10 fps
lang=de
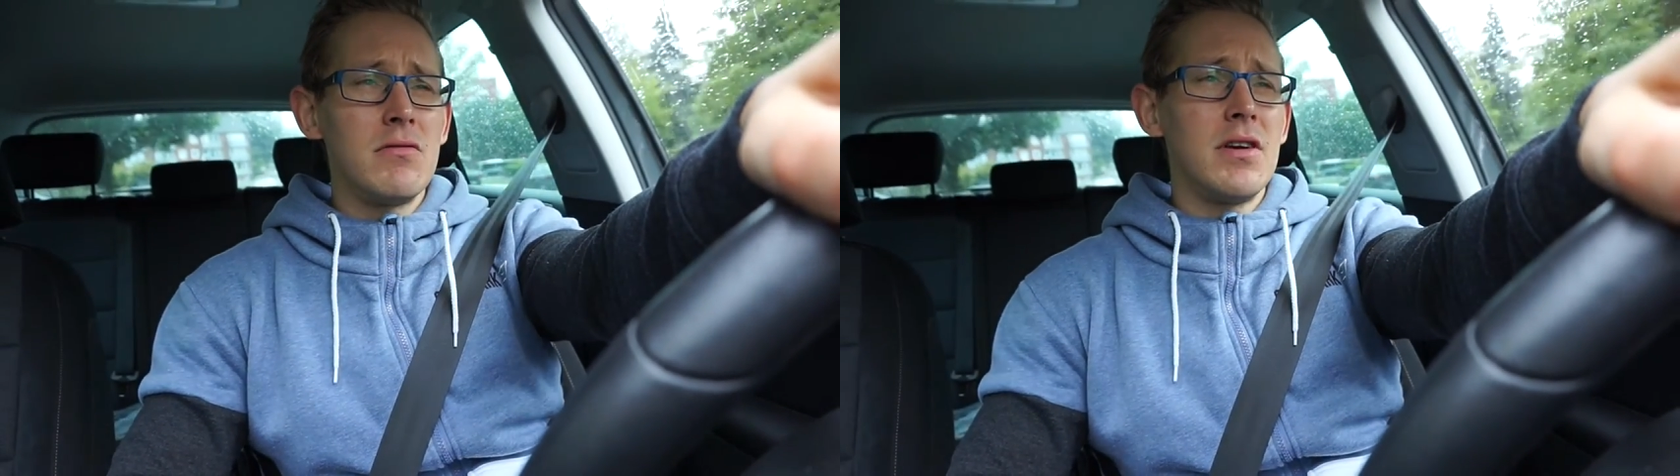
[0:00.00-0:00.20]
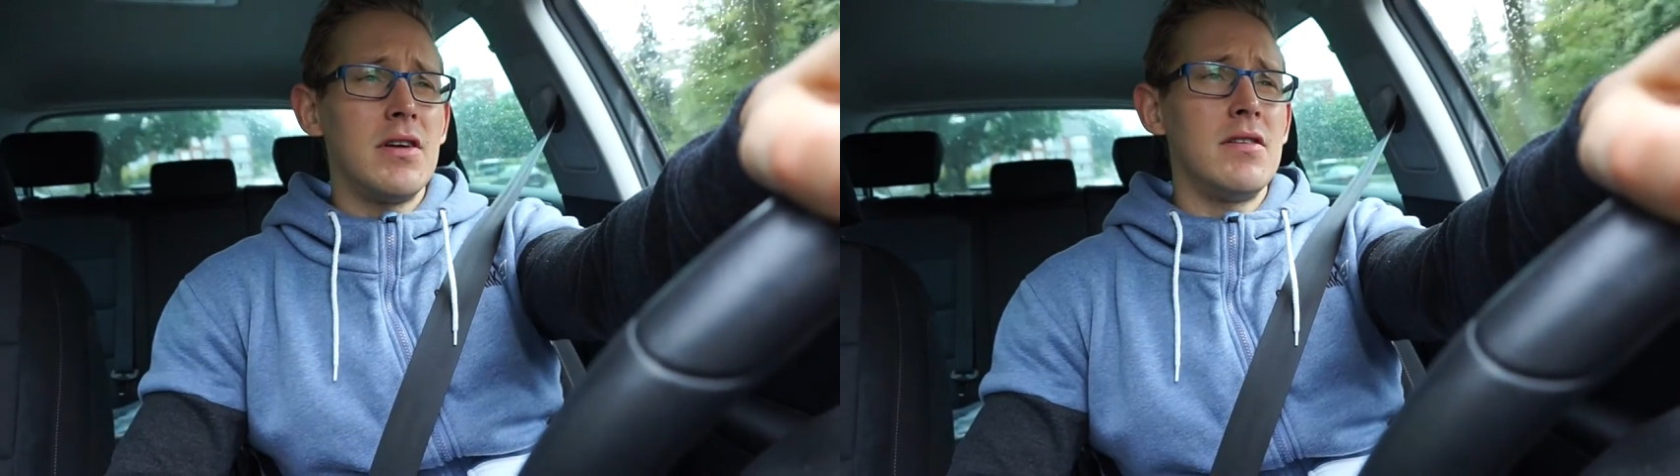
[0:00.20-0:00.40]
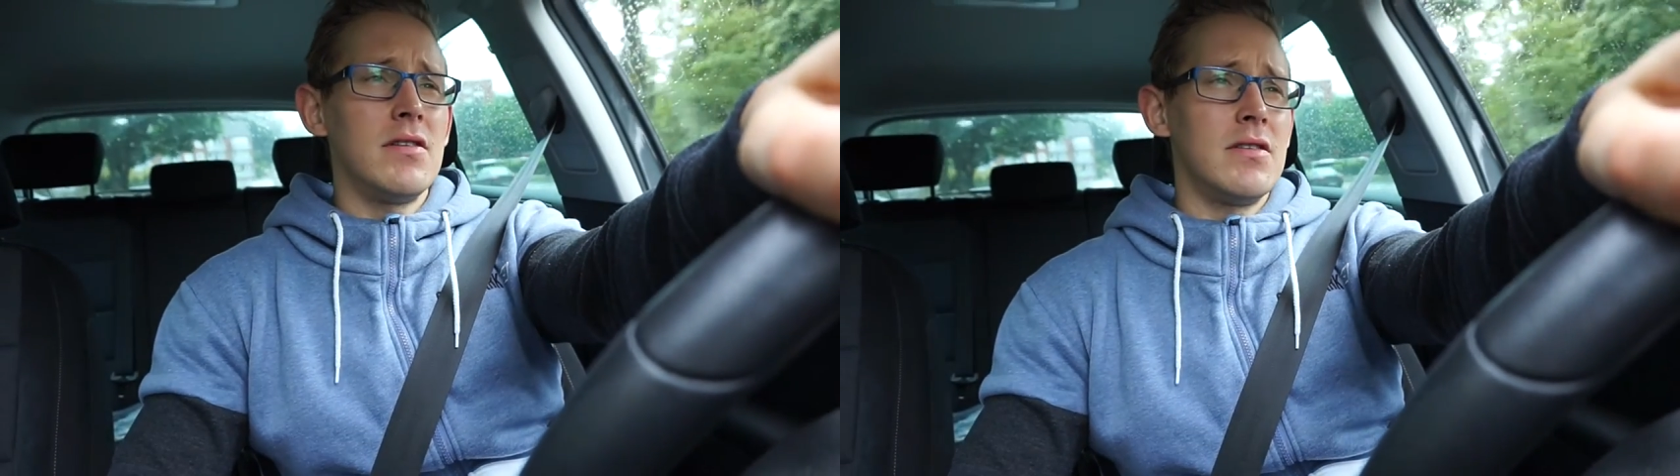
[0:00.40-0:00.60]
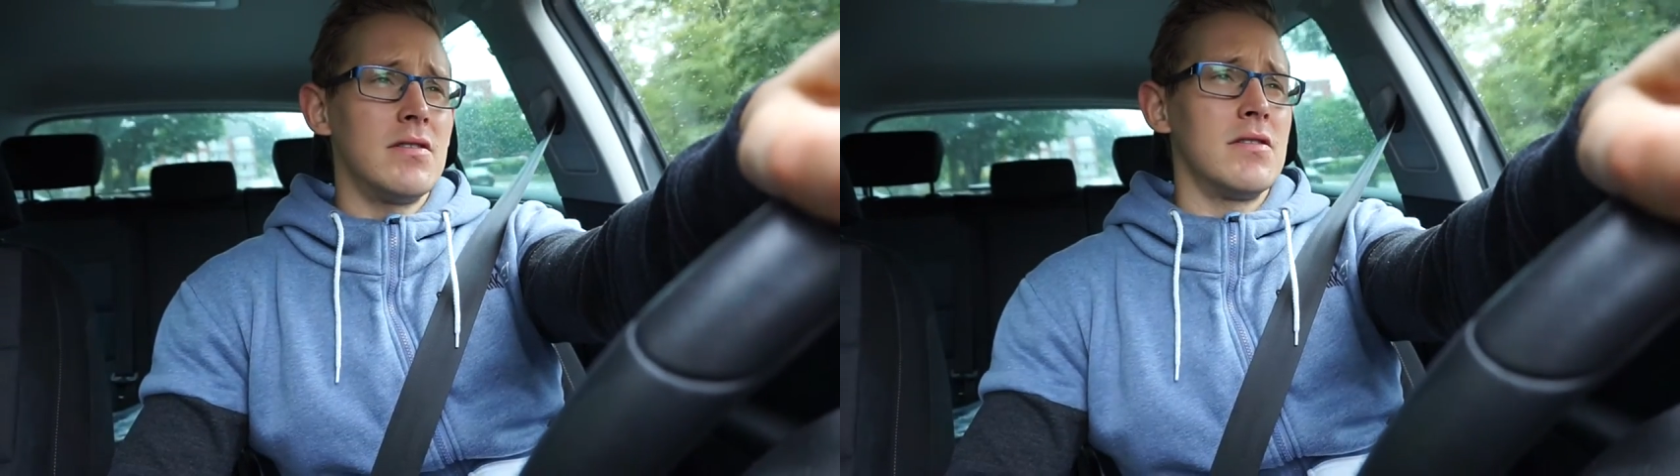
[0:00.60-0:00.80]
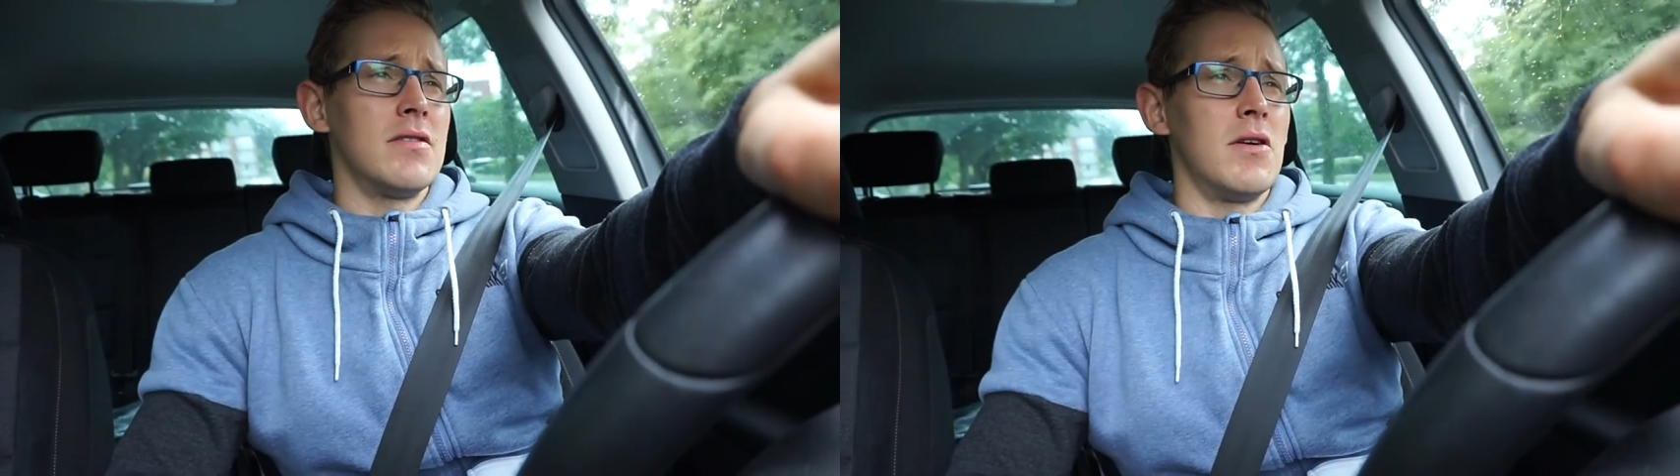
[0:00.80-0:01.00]
ohne
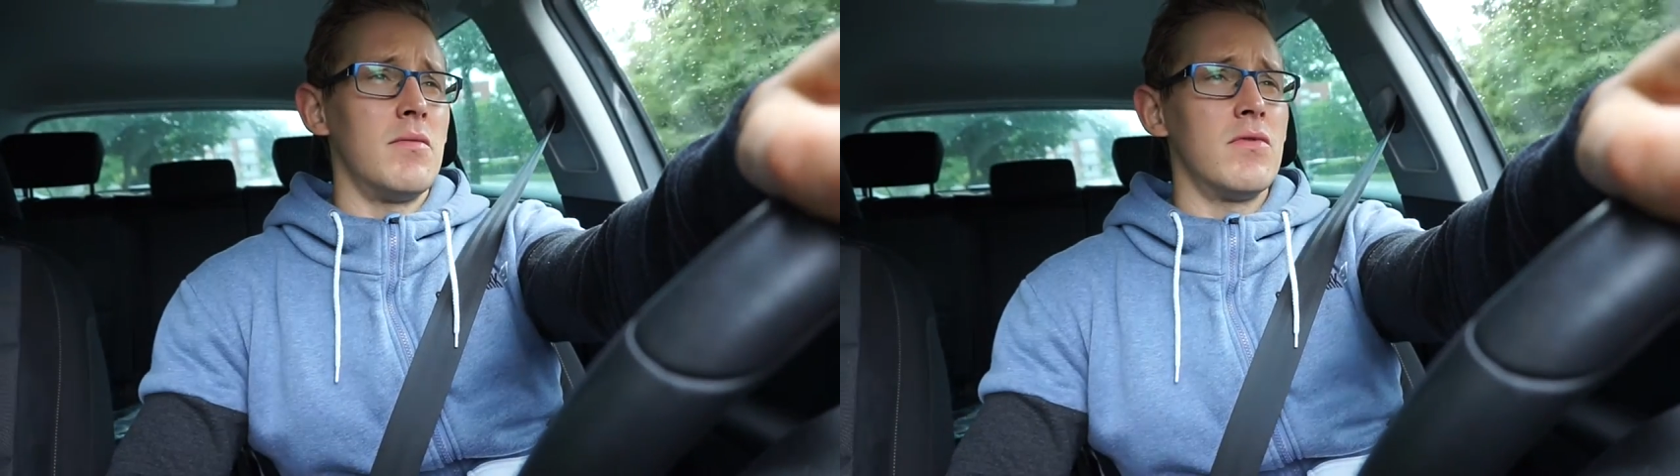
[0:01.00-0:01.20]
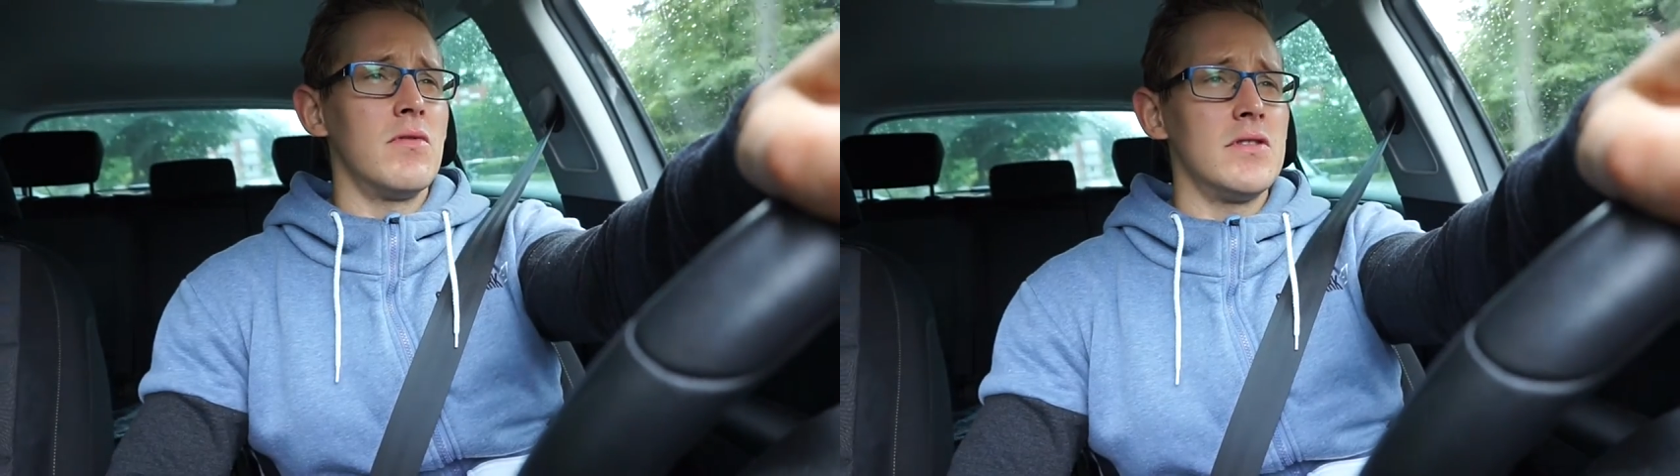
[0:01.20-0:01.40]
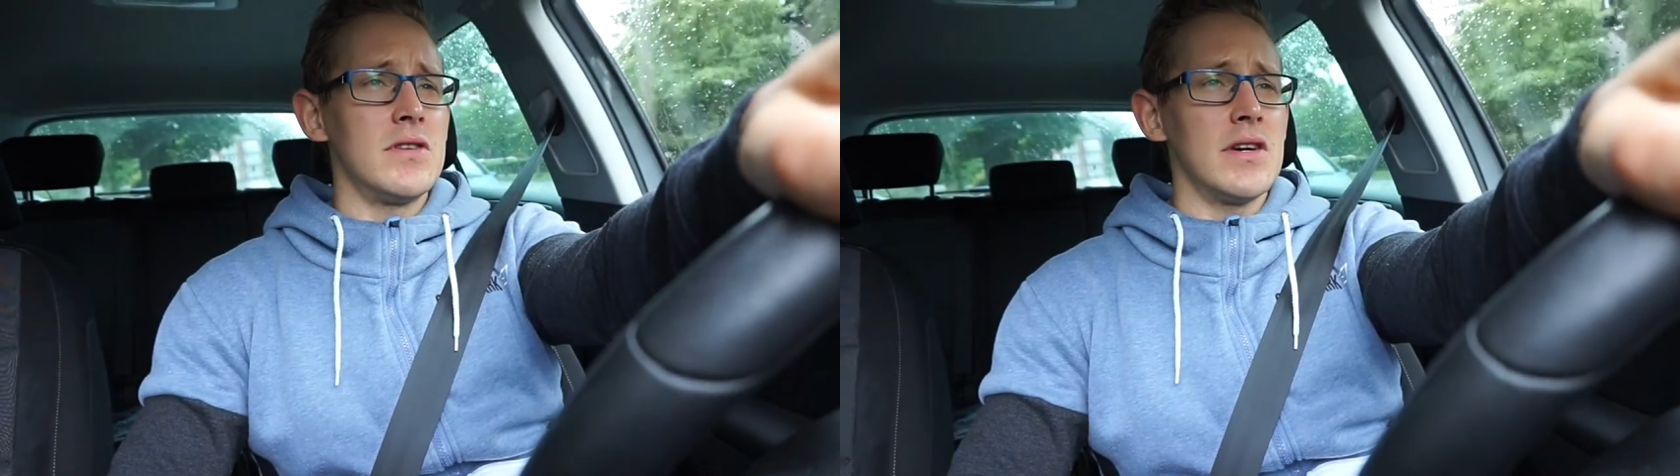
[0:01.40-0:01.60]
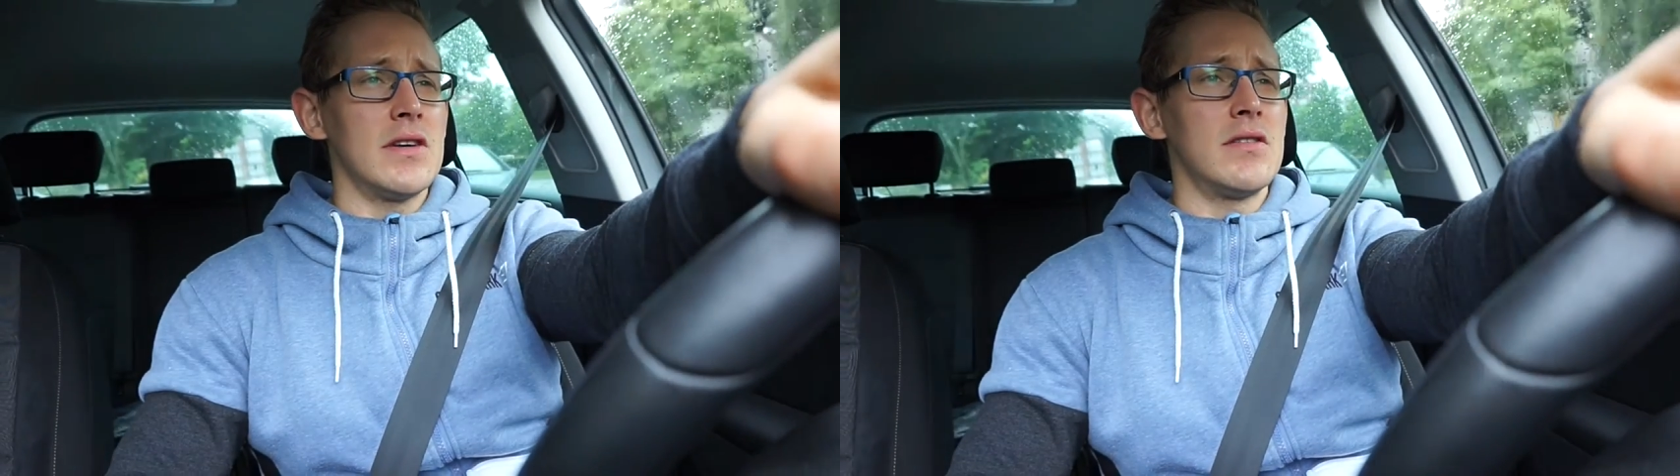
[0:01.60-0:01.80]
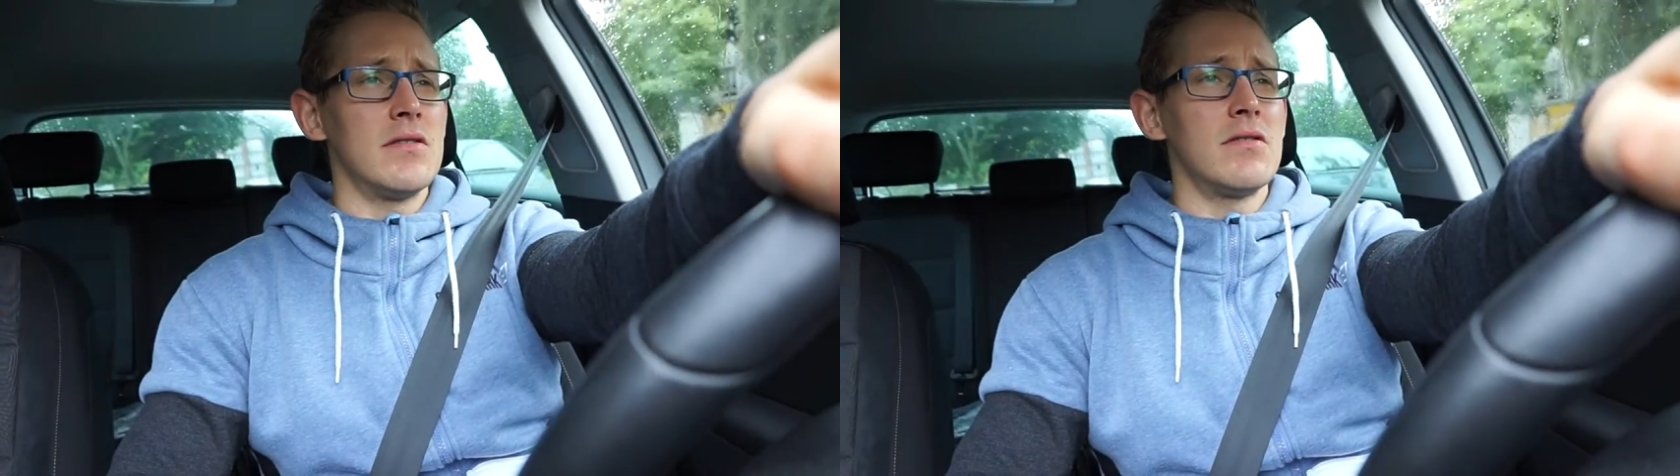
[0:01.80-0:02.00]
Ende, obwohl ich
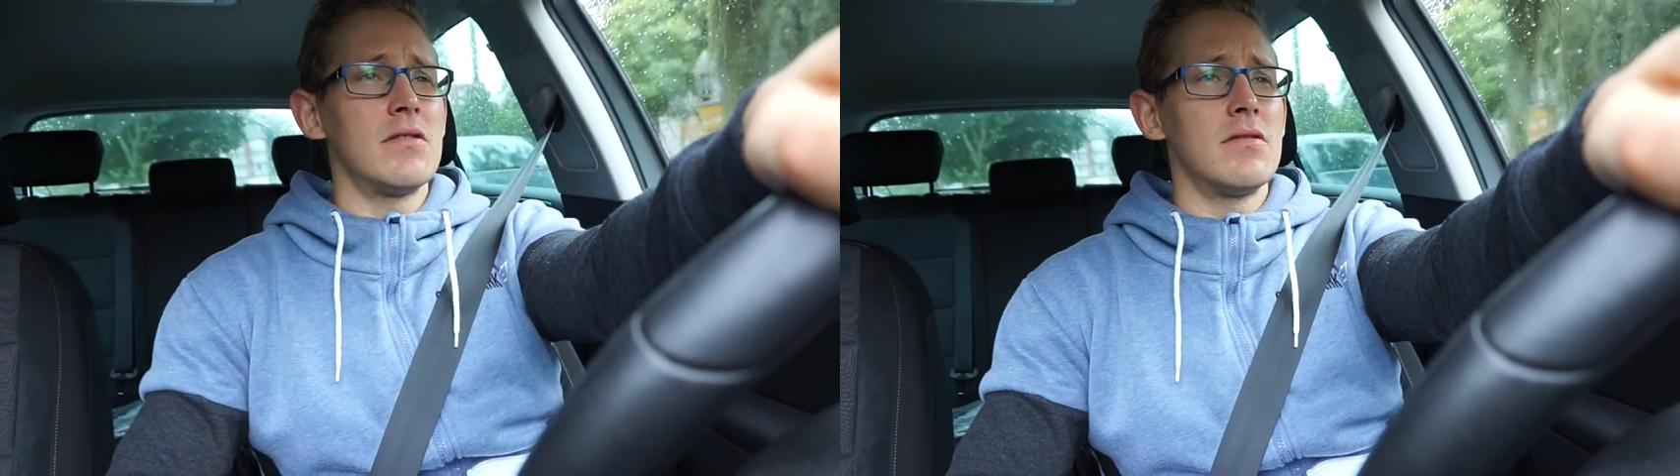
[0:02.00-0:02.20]
echt ein